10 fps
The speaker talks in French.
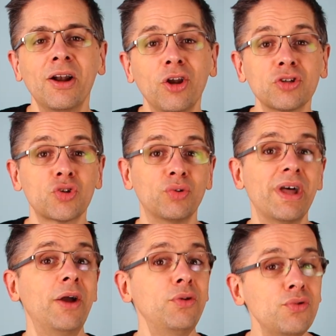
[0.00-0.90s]
Lorsqu'on
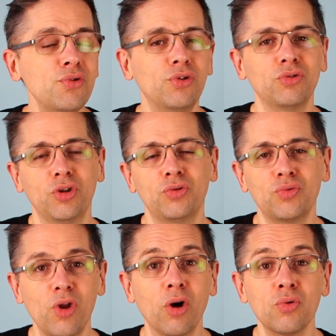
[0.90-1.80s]
a eu une
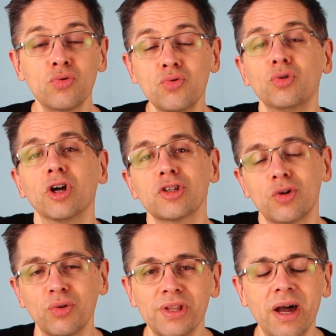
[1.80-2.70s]
douleur au cou ou
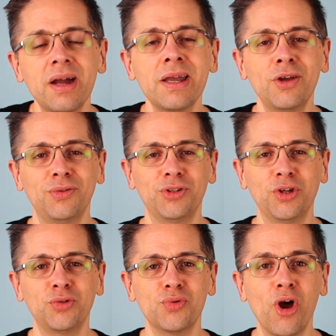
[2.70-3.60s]
lorsqu'on a
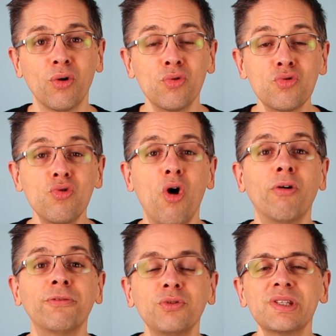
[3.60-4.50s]
une douleur au cou,
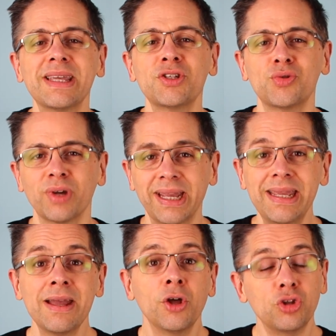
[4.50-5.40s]
on veut
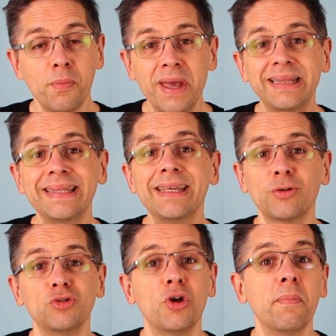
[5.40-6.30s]
s'assurer de maintenir
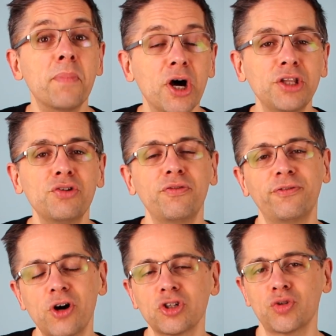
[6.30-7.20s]
une bonne
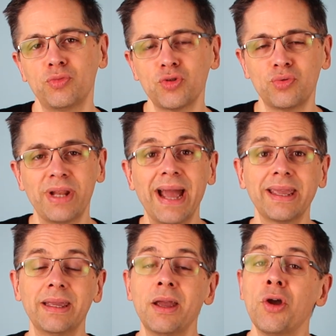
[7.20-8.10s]
force musculaire
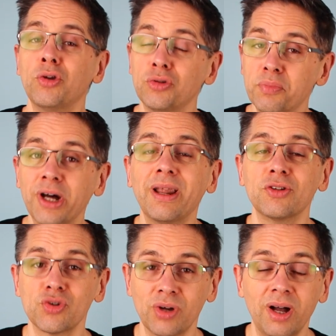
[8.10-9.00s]
et une bonne
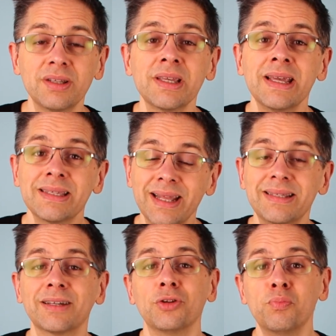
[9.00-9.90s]
endurance,
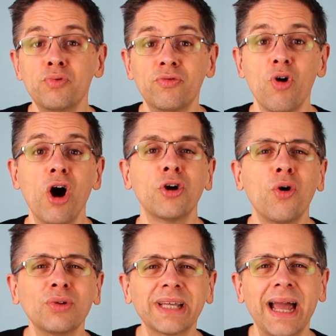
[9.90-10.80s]
c'est-à-dire de pouvoir
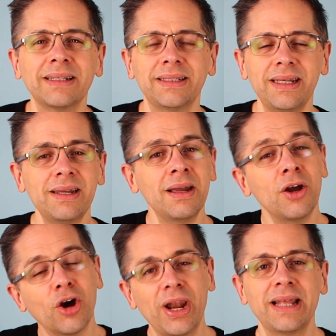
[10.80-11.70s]
contracter
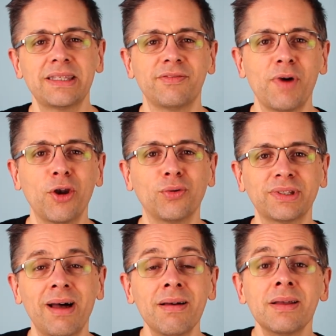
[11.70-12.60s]
relativement
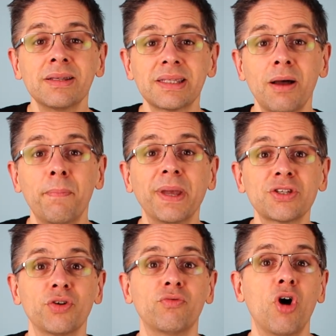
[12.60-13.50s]
longtemps sans
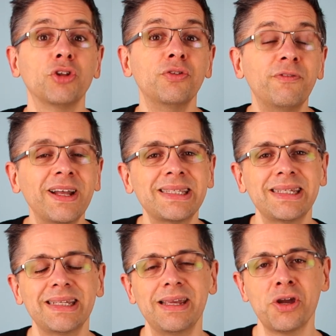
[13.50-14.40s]
percevoir de
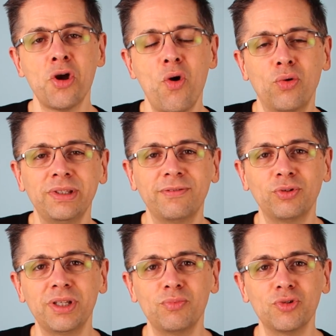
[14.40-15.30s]
fatigue au
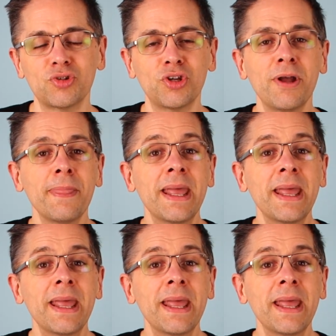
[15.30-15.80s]
niveau des muscles.